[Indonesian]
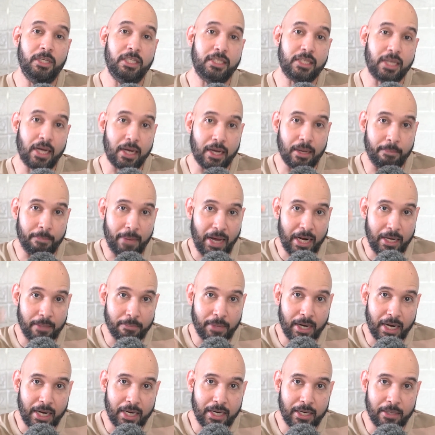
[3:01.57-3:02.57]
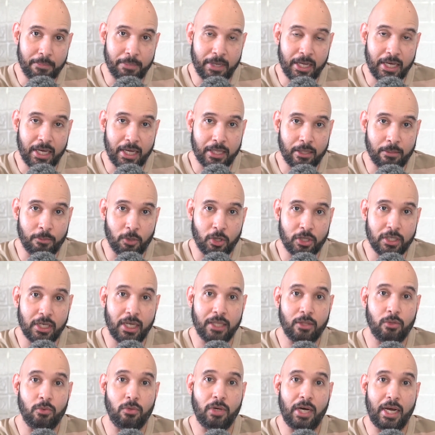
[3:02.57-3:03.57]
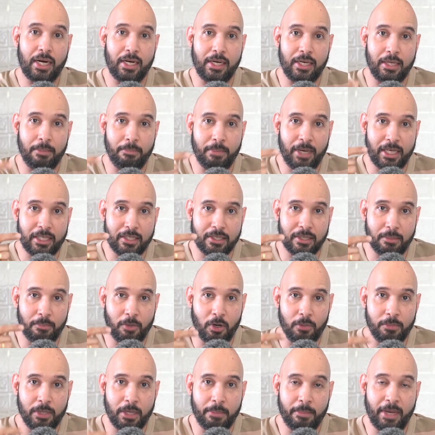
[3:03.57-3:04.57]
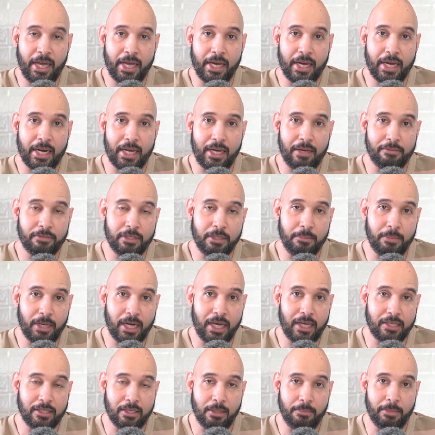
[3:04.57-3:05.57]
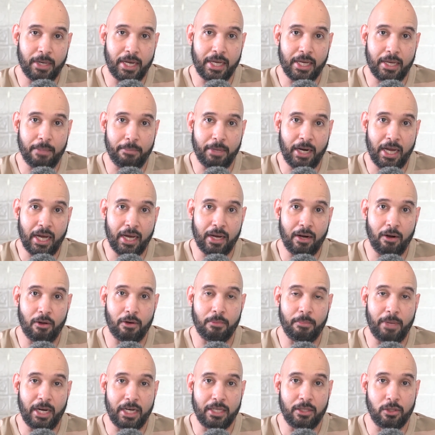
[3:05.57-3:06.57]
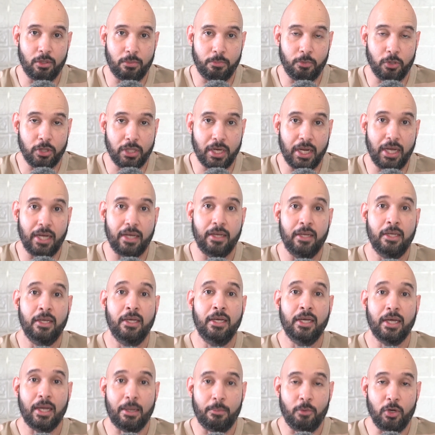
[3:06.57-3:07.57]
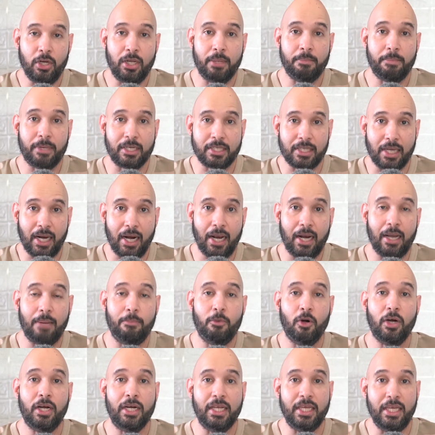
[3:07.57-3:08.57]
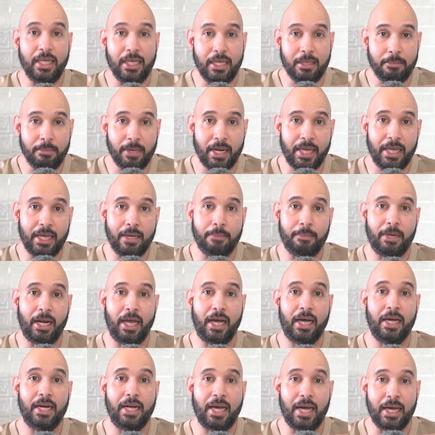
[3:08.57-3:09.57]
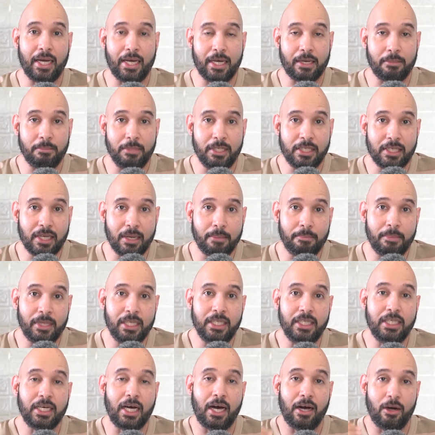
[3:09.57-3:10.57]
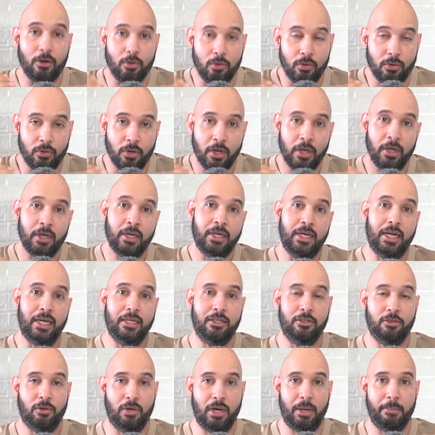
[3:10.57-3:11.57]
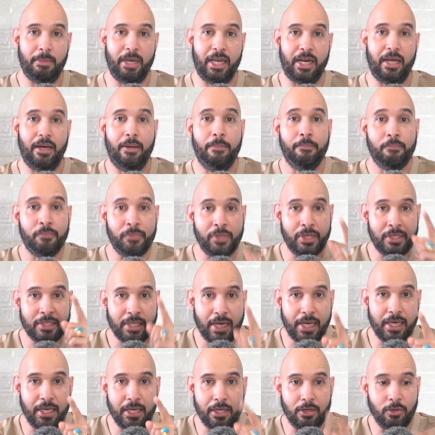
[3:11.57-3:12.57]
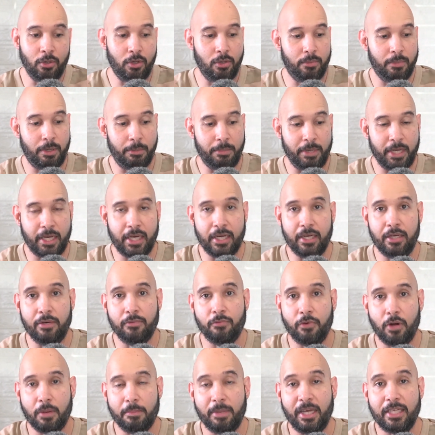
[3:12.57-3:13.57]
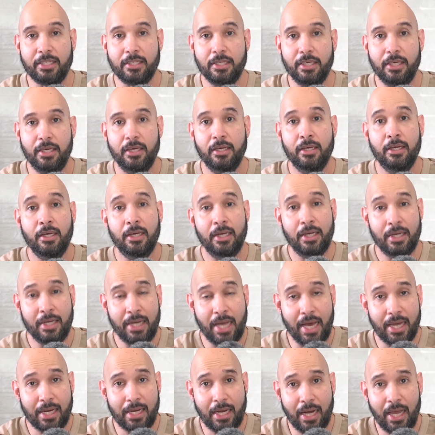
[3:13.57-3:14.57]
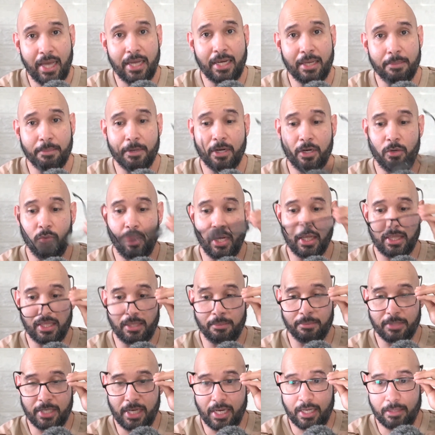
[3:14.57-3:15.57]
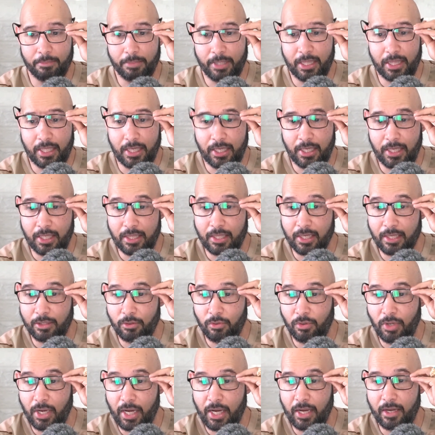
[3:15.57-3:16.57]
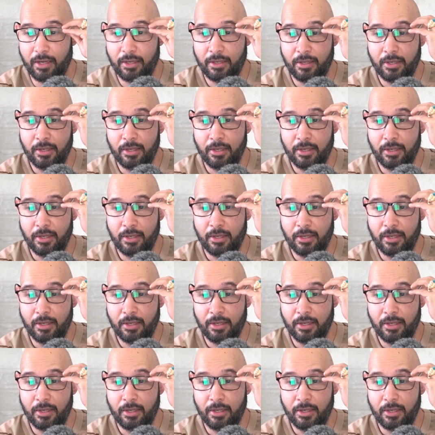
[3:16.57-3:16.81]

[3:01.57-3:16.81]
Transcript: bisa kembali berada di peringkat nomor satu karena di match sebelumnya Bayangkara FC berhasil meraih kemenangan lawan Barito Putra. Kemudian Persela Lamongan ingin meraih kemenangan agar bisa menjauh dari zona merah. Saya ingin dulu memberikan informasi dari lineup kedua tim. Sangat penting kita juga